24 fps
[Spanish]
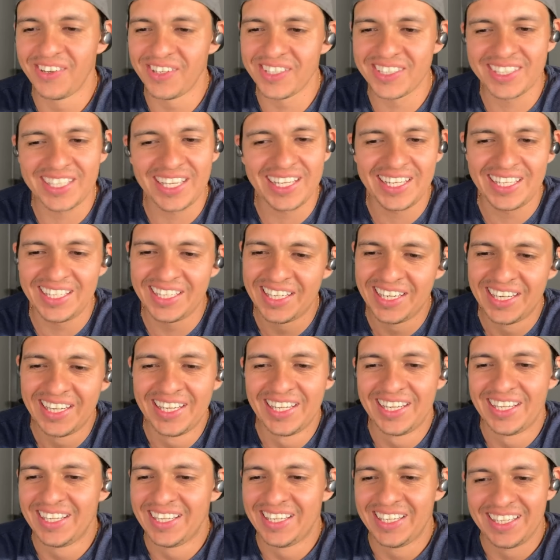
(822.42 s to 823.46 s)
está
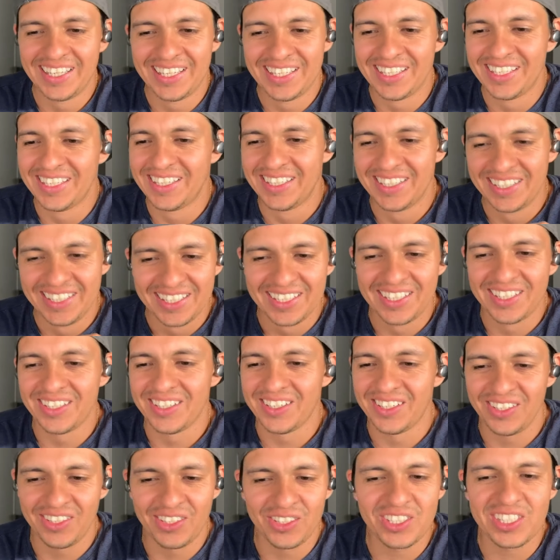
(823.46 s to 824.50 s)

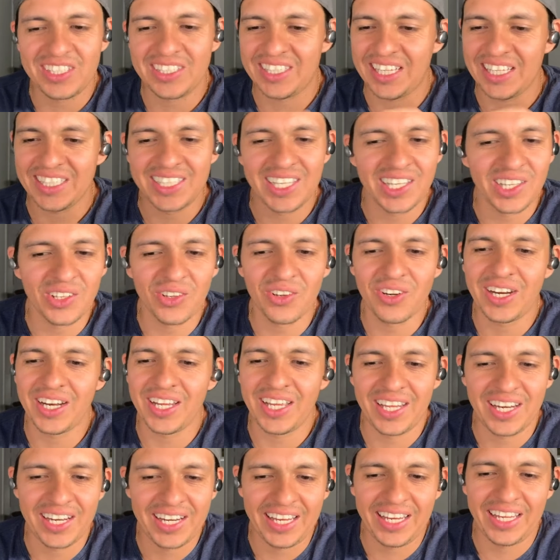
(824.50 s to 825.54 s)
nos está haciendo
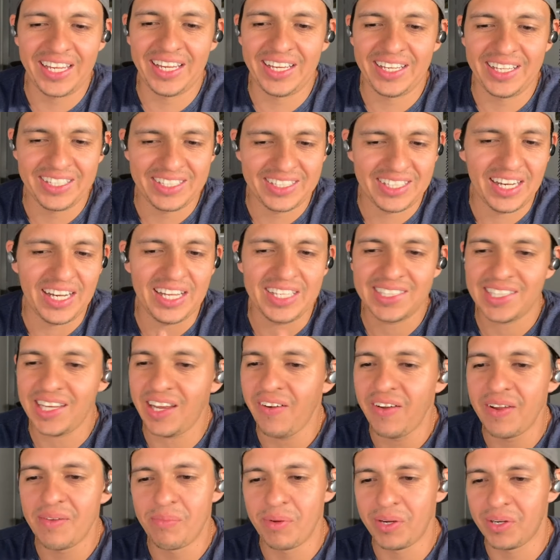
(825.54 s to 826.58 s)
creer que, se la
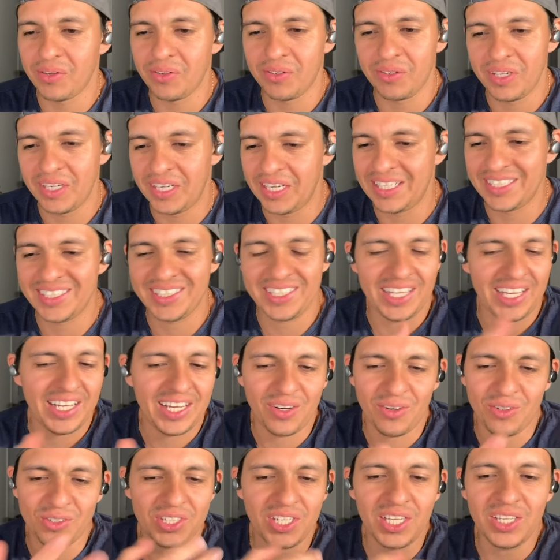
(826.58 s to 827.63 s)
sabe, pero él está
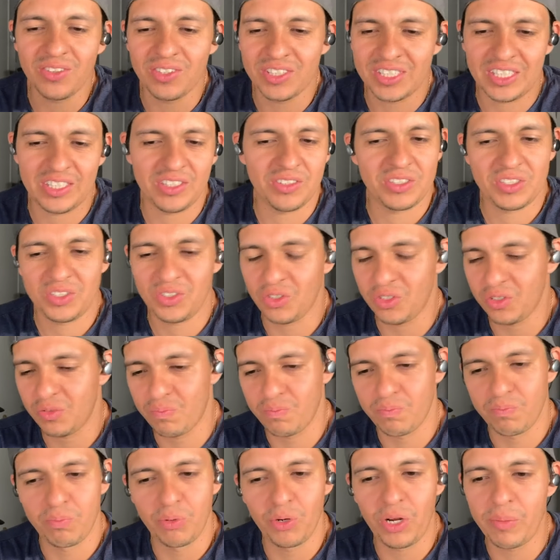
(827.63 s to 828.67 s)
gozando. Esto, es
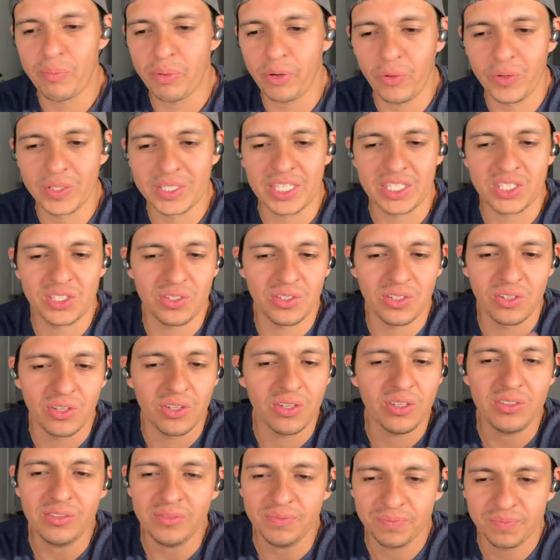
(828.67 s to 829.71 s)
pura improvisación,
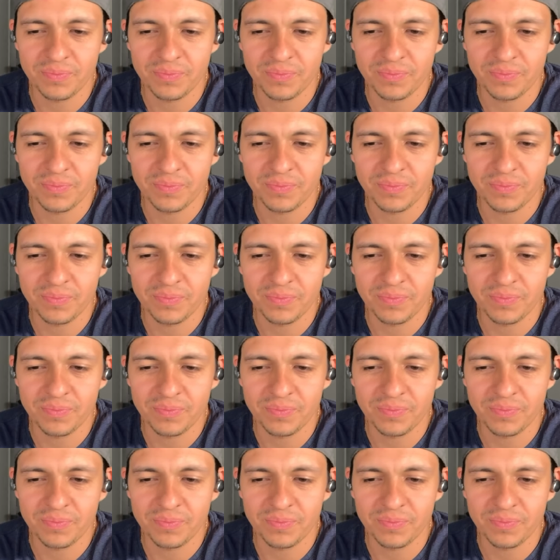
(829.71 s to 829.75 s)
¿no?